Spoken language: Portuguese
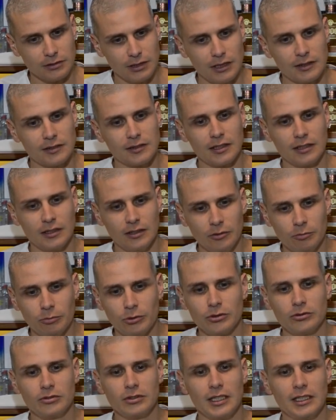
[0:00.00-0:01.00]
Esse aqui, o
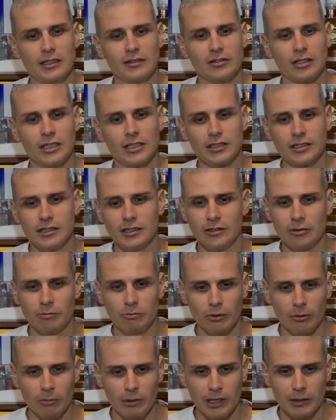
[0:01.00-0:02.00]
português, eu acho que deu um
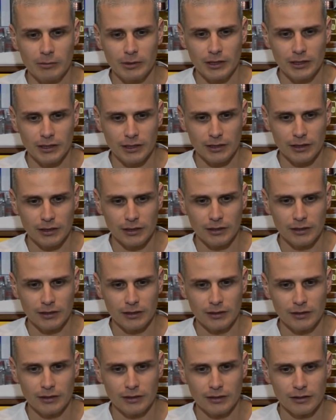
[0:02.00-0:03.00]
problema aqui.
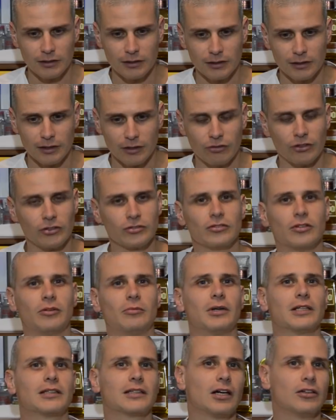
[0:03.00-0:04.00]
Faltou
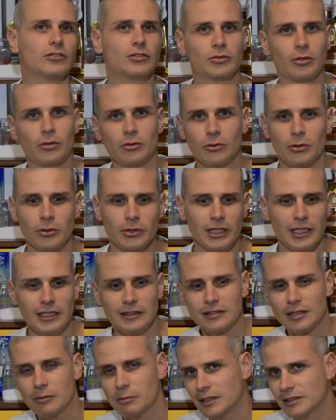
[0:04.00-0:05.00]
uma tal de
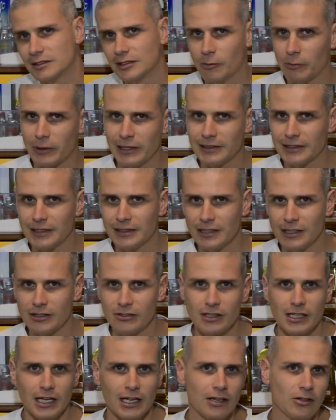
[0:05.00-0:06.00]
concordância, mas deu para entender
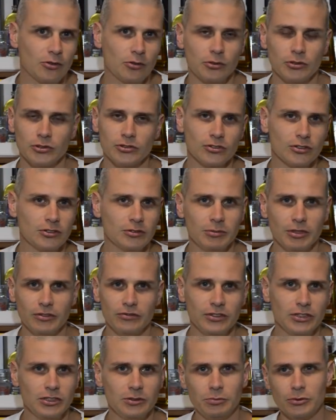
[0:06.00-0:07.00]
que o cara não gostou do meu
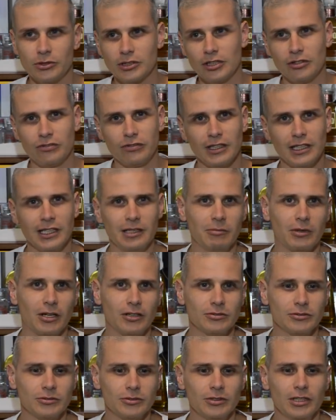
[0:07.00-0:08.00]
vídeo porque eu falei
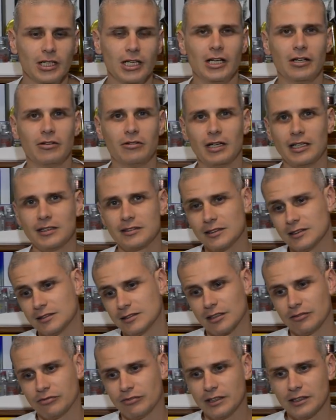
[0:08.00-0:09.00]
mal do Wesley
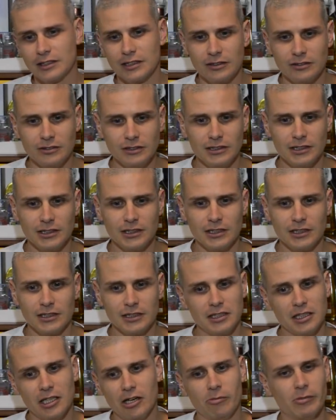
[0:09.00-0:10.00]
Safadão,
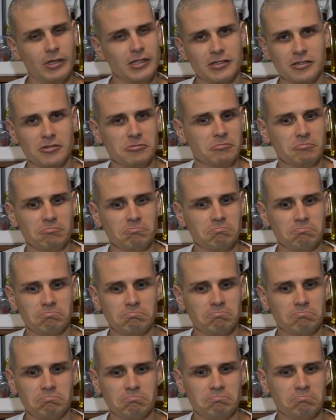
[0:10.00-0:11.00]
que realmente
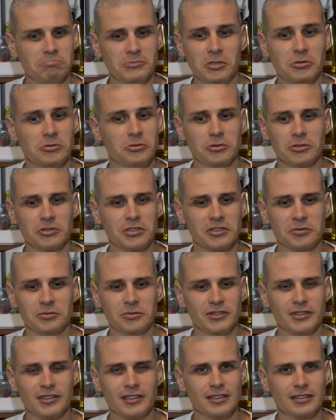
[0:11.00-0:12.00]
não curto as
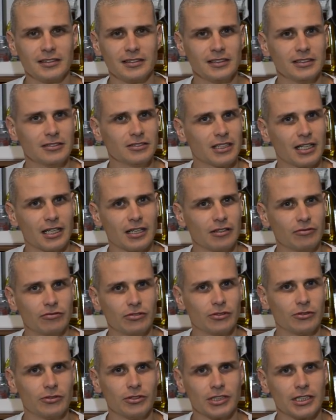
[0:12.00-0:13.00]
músicas e o cara
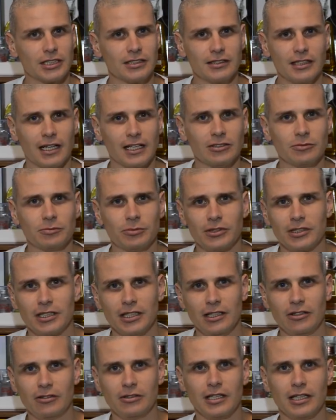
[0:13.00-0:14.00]
ficou chateado porque
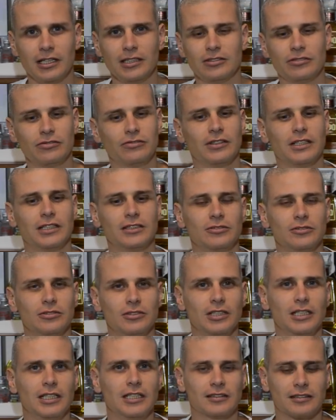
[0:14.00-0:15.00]
ele é um grande fã
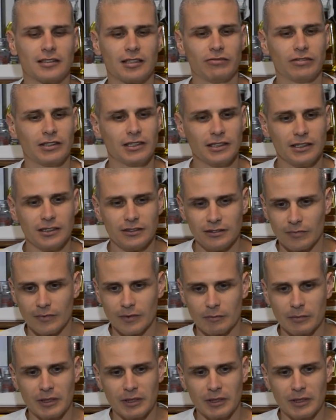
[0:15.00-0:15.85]
do Safadão.